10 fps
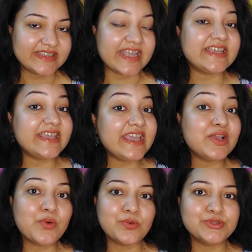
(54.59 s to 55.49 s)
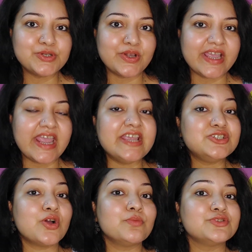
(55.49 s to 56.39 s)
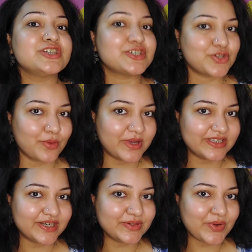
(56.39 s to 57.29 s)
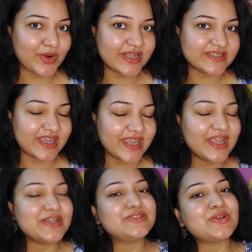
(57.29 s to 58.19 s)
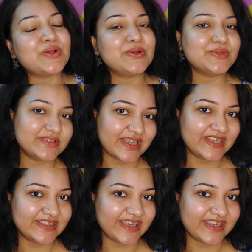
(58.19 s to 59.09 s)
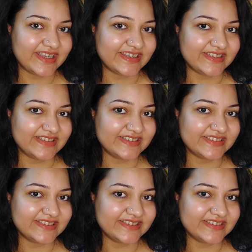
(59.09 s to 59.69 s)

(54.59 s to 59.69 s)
তাই কি কৌশলে এই সমস্যা সমাধান করা যায় চলো তাহলে দেখে নিই